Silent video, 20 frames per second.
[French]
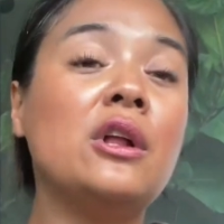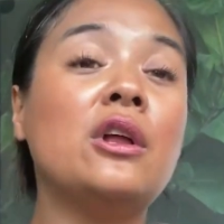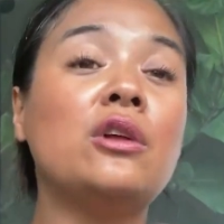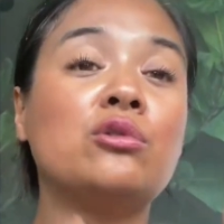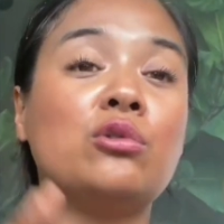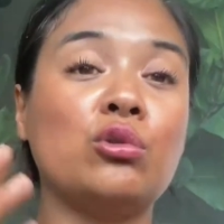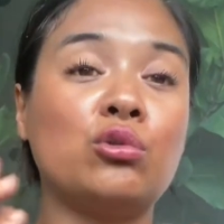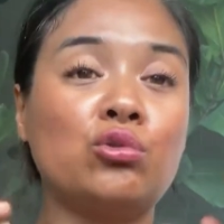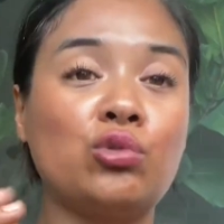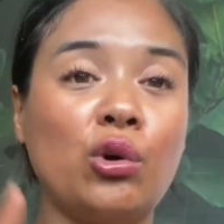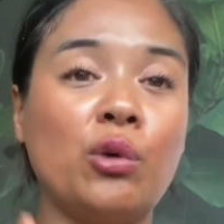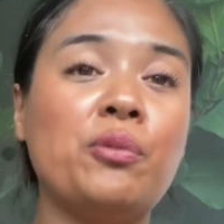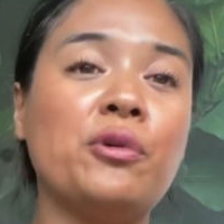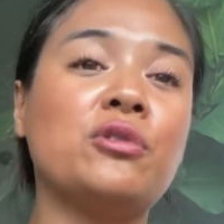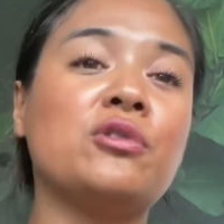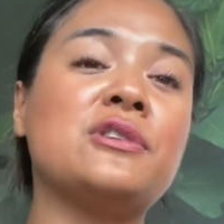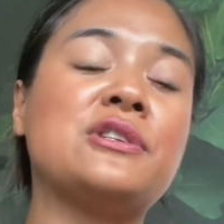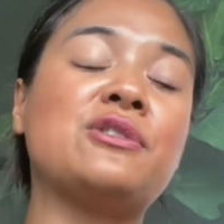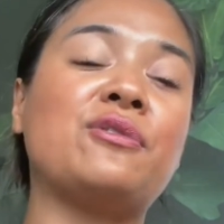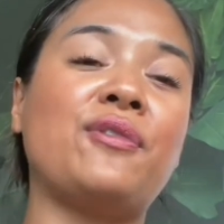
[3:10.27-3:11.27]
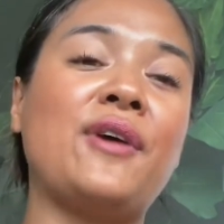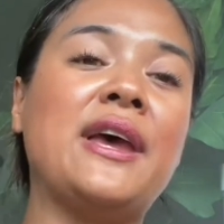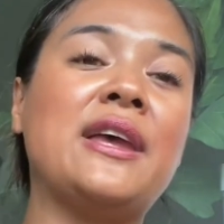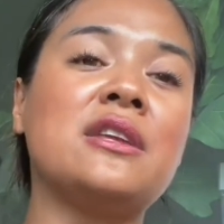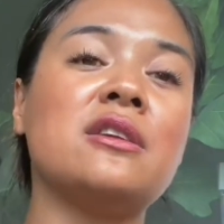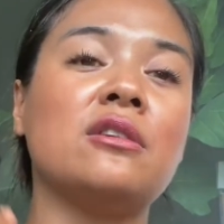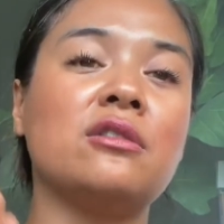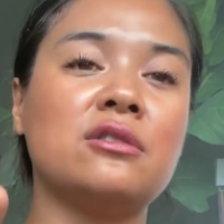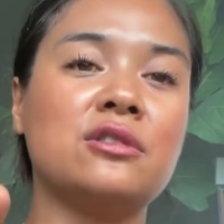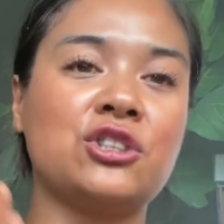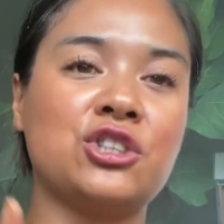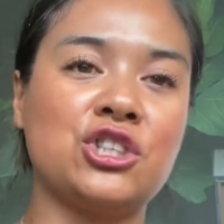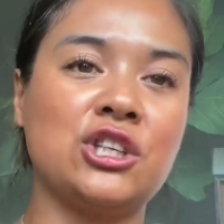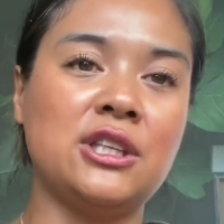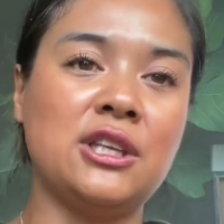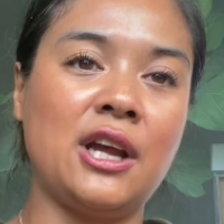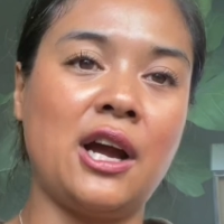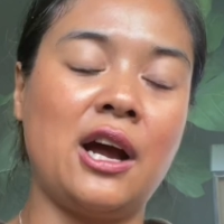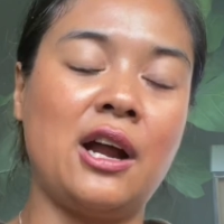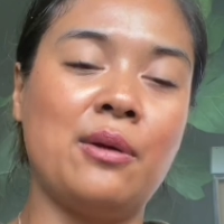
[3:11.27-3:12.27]
de tourbe de sphaigne
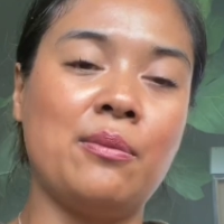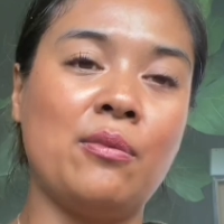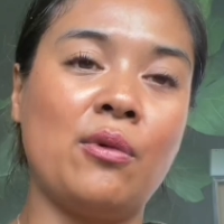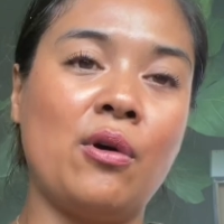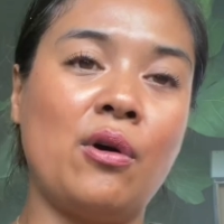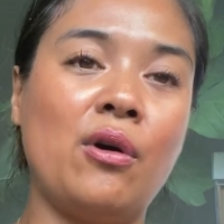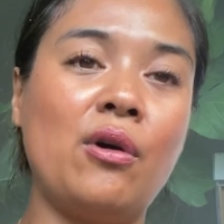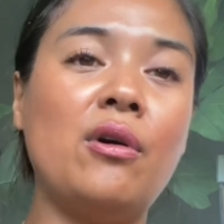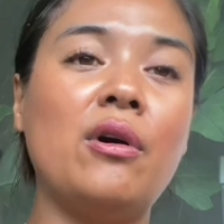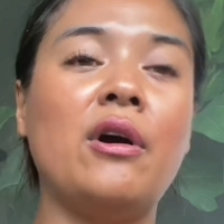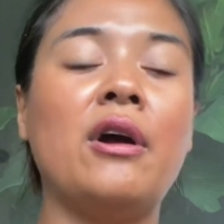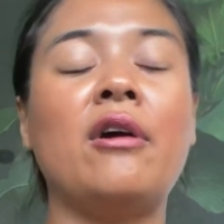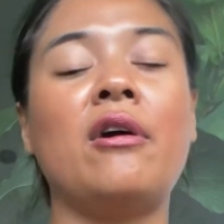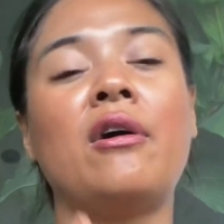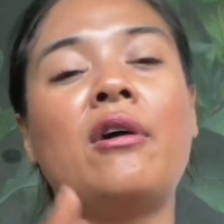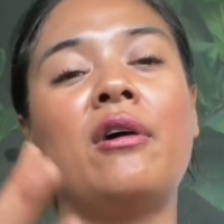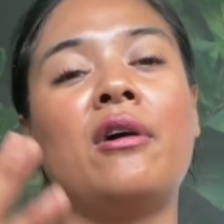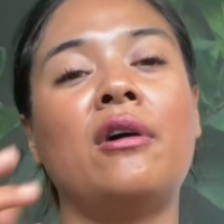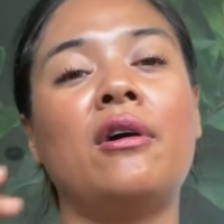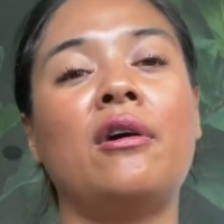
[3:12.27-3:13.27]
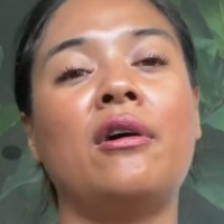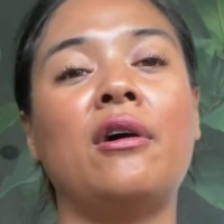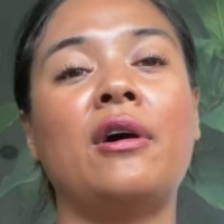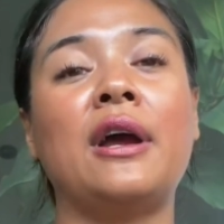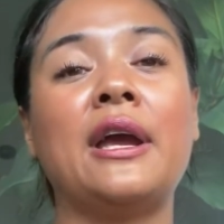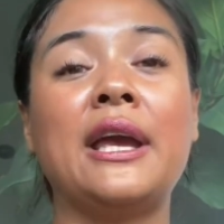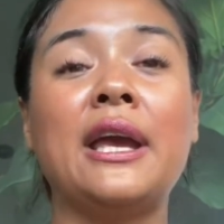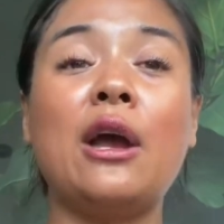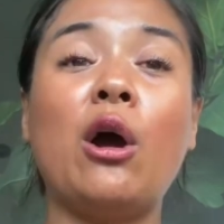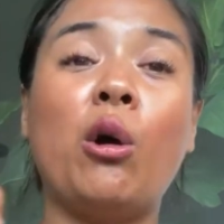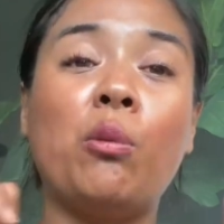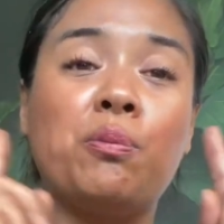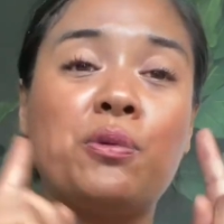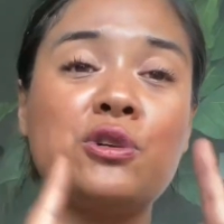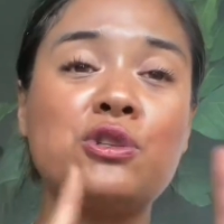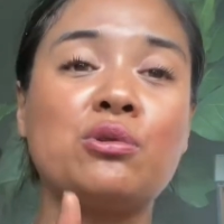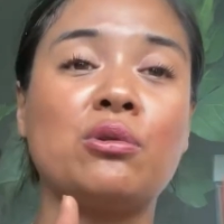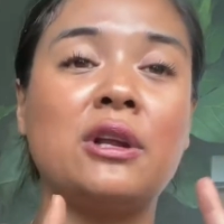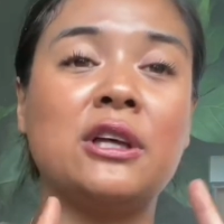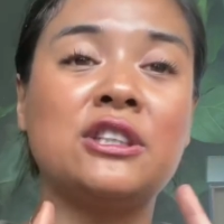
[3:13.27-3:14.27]
généralement, euh, et en
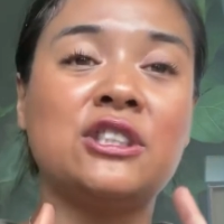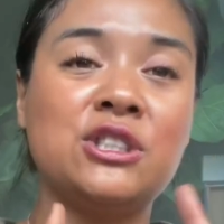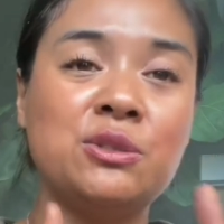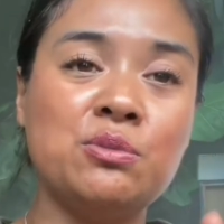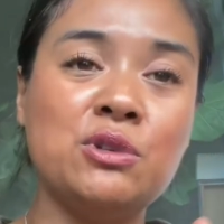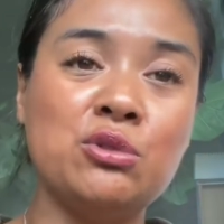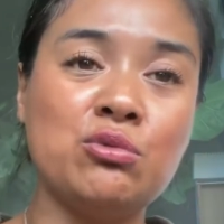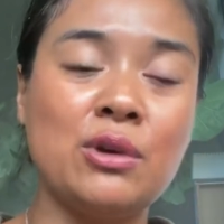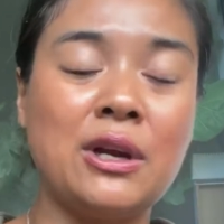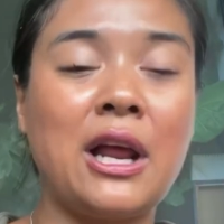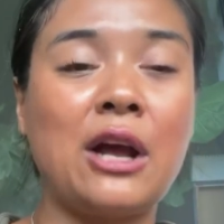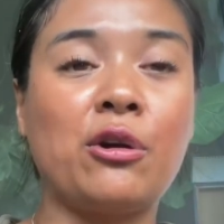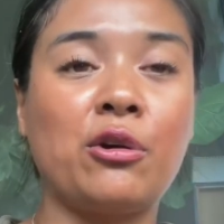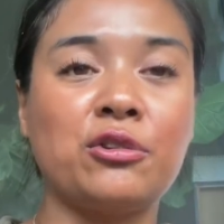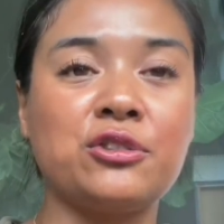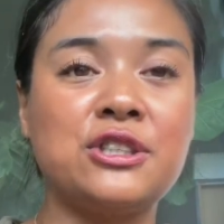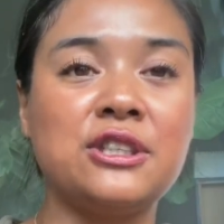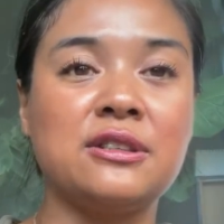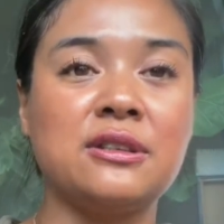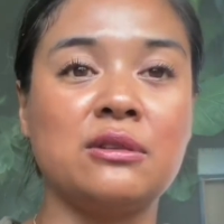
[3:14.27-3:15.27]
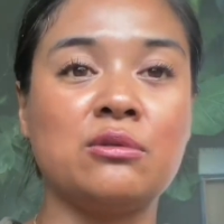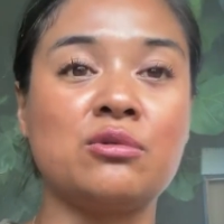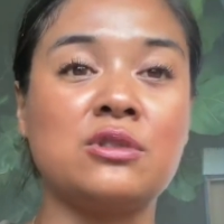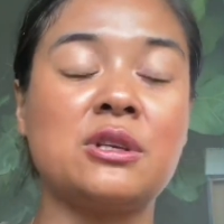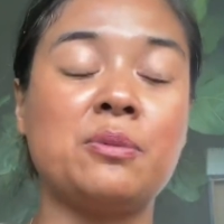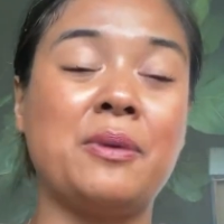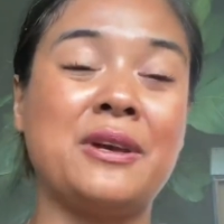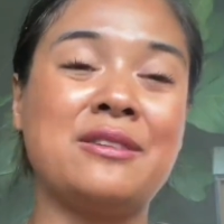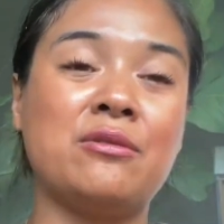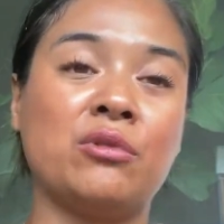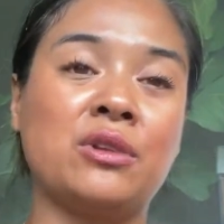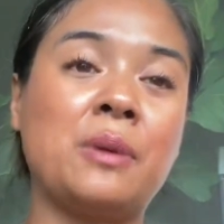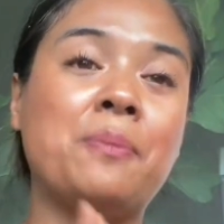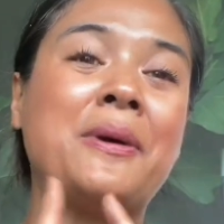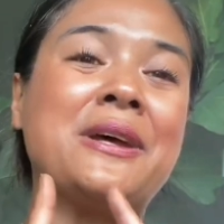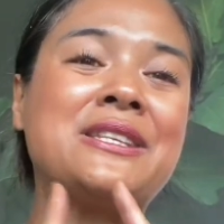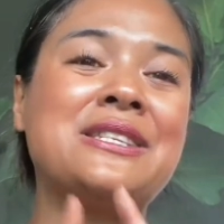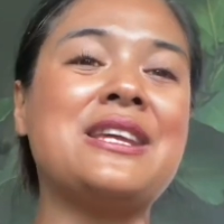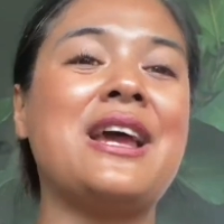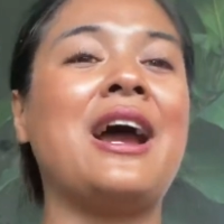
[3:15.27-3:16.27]
plus on a diminué la quantité, donc pas, on est
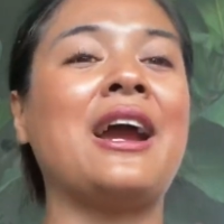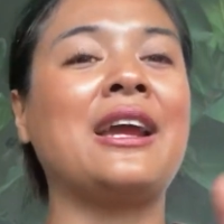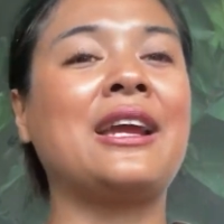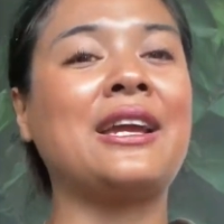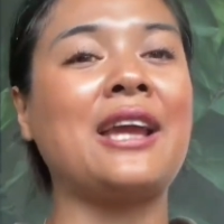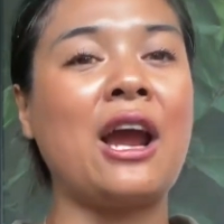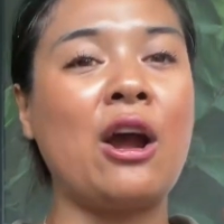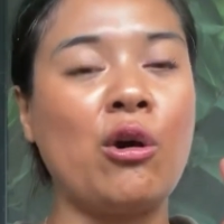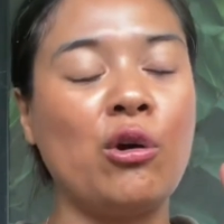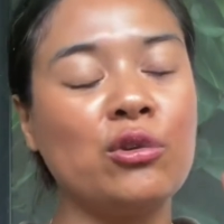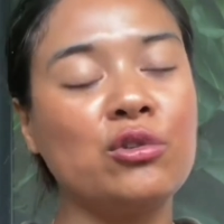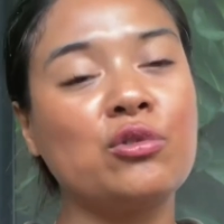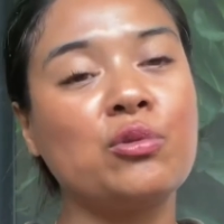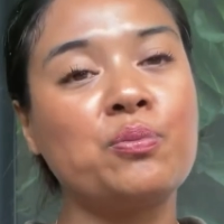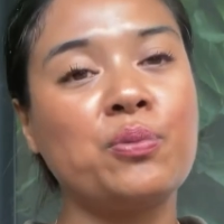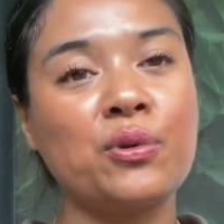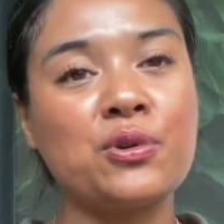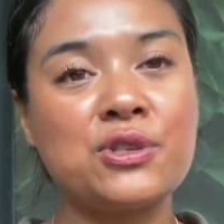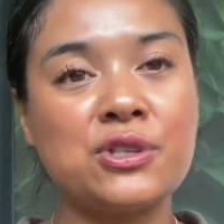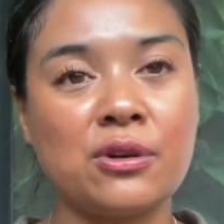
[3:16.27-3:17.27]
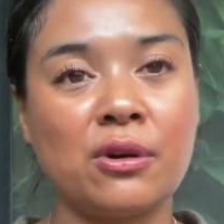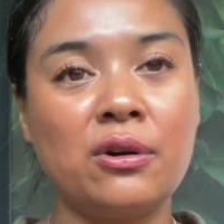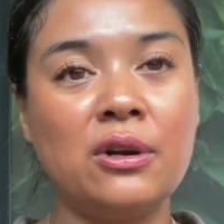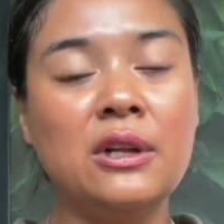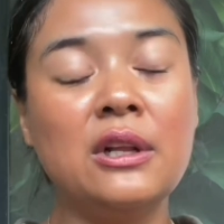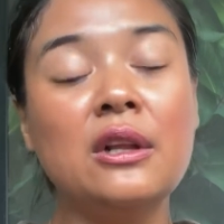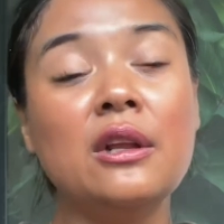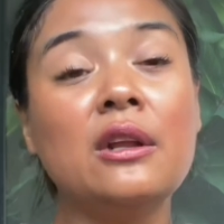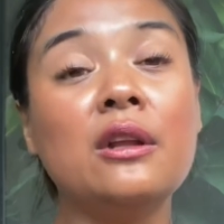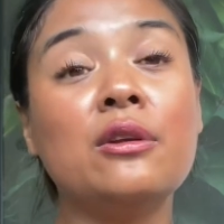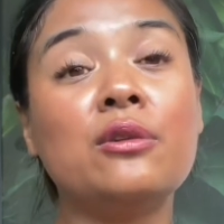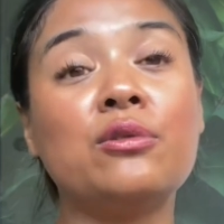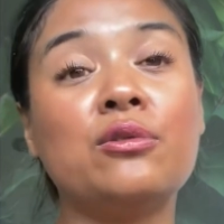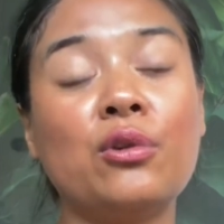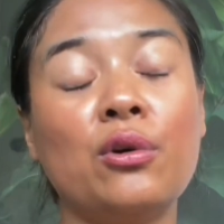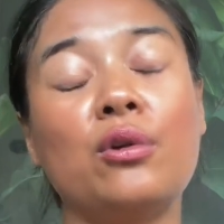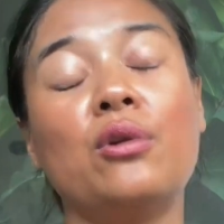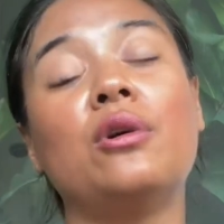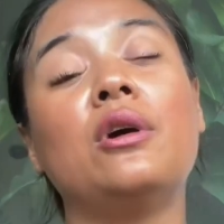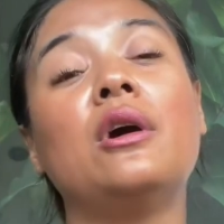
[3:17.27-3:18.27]
passé à 40%
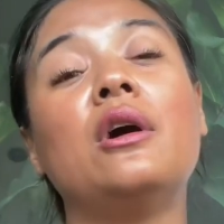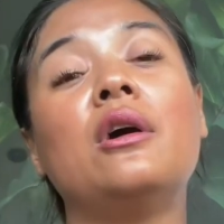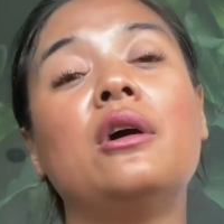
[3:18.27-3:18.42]
de